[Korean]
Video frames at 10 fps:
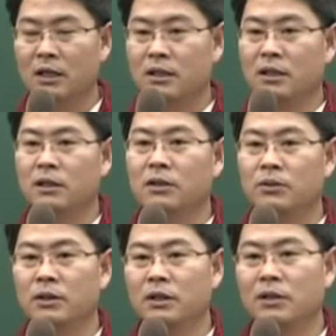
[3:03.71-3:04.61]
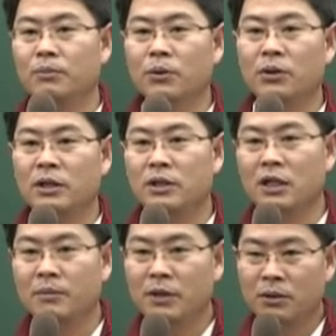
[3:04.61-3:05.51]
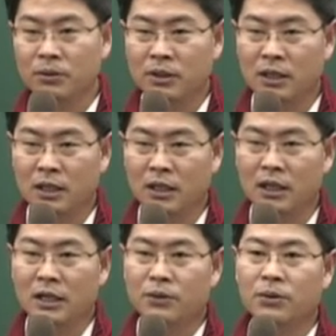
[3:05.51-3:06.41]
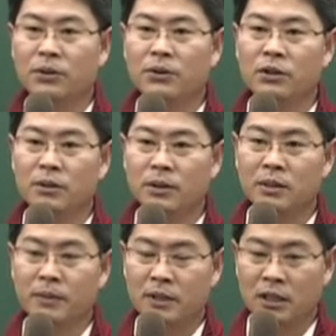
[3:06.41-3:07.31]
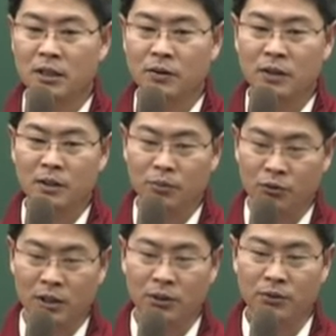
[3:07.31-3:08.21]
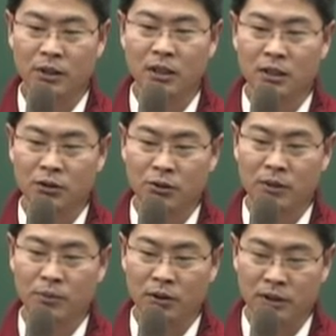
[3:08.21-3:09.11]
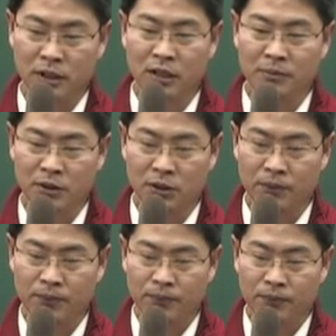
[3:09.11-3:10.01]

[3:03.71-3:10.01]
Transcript: 자 얼구등기는 본래적 의미 얼구등기가 소유권으로부터 파생한 권리를 모아놓는 게 얼구의 본래적 의미죠.